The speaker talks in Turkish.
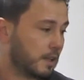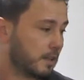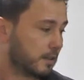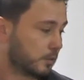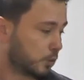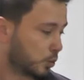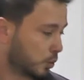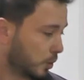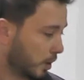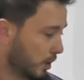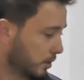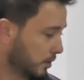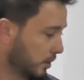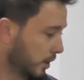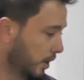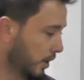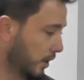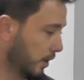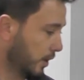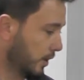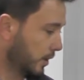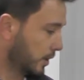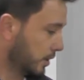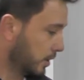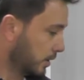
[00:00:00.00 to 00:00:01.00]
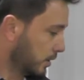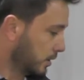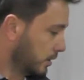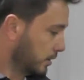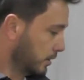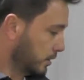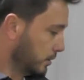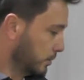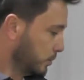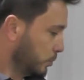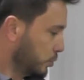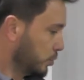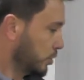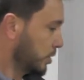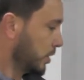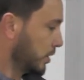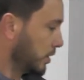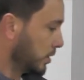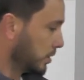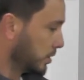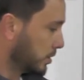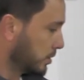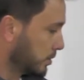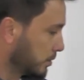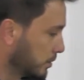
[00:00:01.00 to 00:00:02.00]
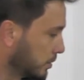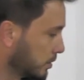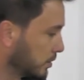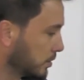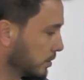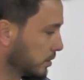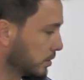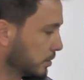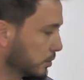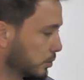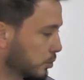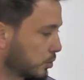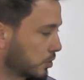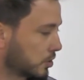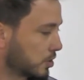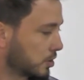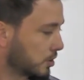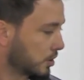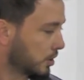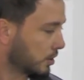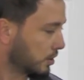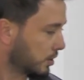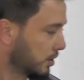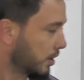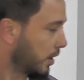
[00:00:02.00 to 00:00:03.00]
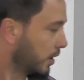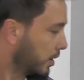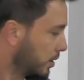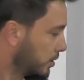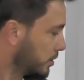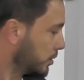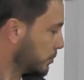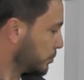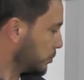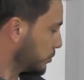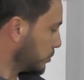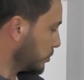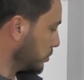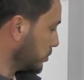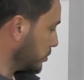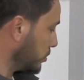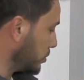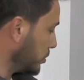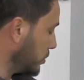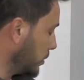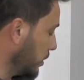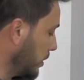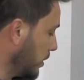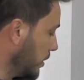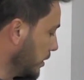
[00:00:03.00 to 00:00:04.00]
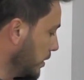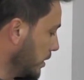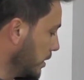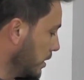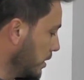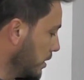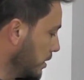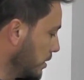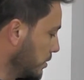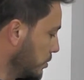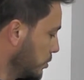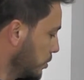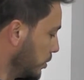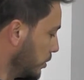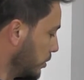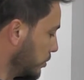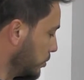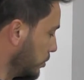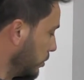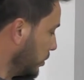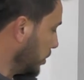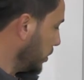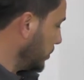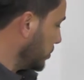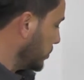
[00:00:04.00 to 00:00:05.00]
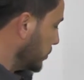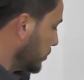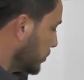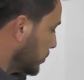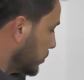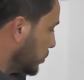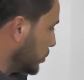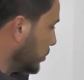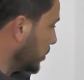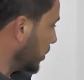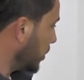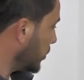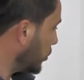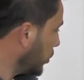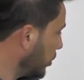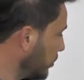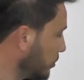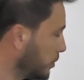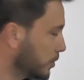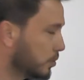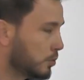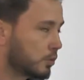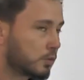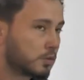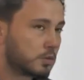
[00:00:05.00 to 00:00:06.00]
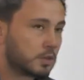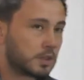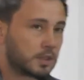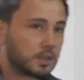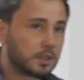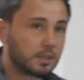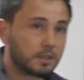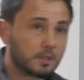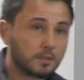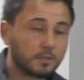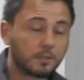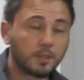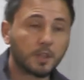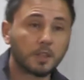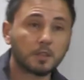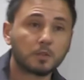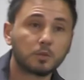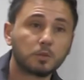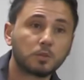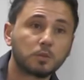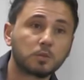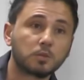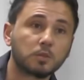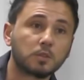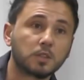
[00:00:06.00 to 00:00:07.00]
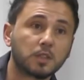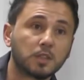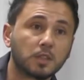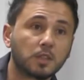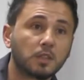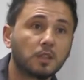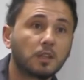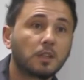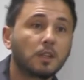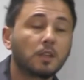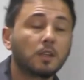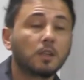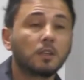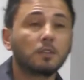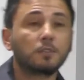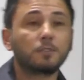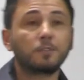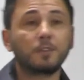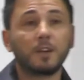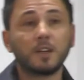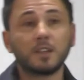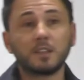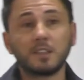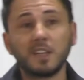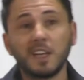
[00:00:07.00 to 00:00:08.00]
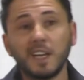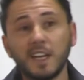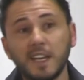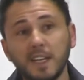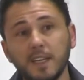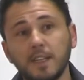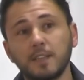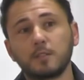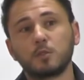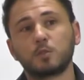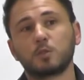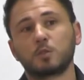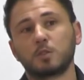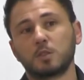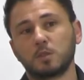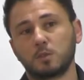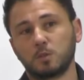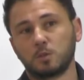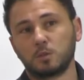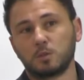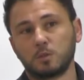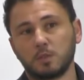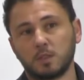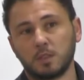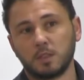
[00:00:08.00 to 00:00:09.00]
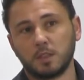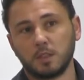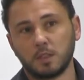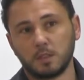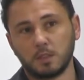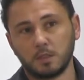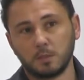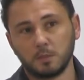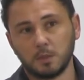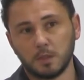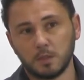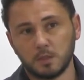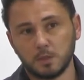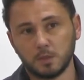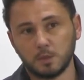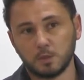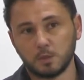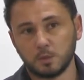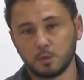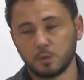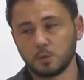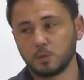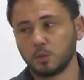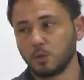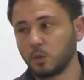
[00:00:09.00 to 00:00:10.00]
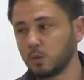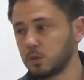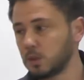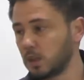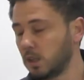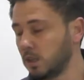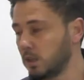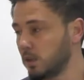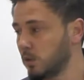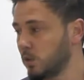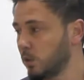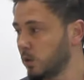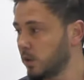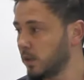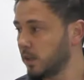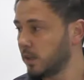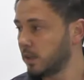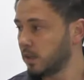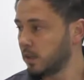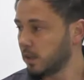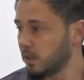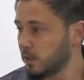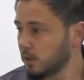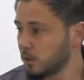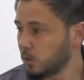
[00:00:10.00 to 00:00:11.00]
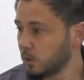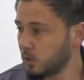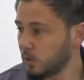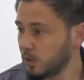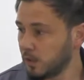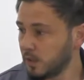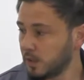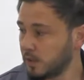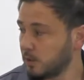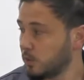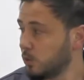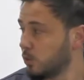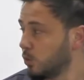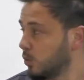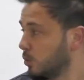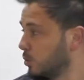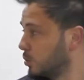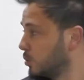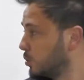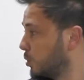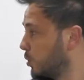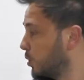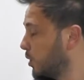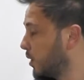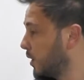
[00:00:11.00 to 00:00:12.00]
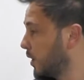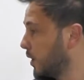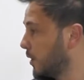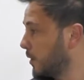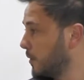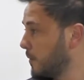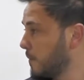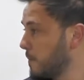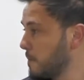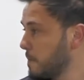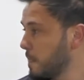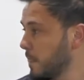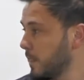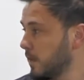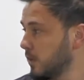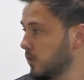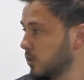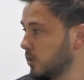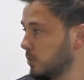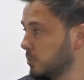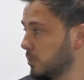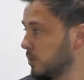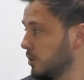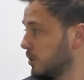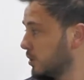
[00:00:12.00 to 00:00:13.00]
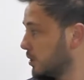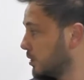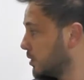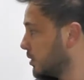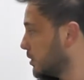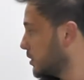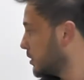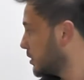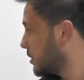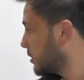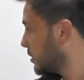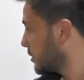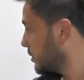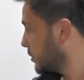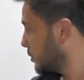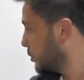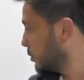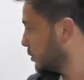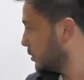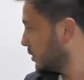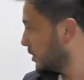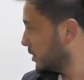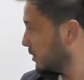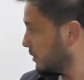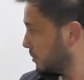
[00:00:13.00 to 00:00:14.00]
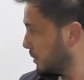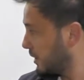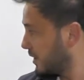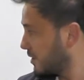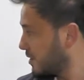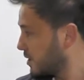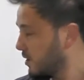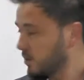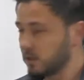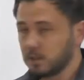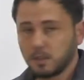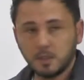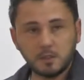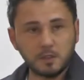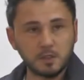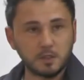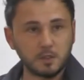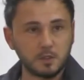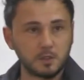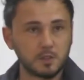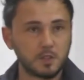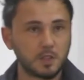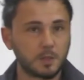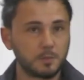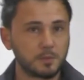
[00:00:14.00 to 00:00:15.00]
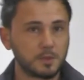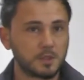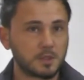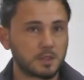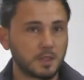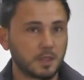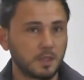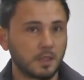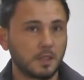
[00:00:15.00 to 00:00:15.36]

Şu anda 3 e, üç senedir e, yurt dışından ithalat yapıyoruz. Evet. Şöyle söyleyeyim, Türkiye'de olmayan ürünleri, farklı ürünleri, farklı elektronik ürünleri getirmeye çalışıyoruz. Özellik olarak, kalite olarak, görüntü olarak, Şimdi e, ürünleri birazdan yine tanıtacağım size. Hı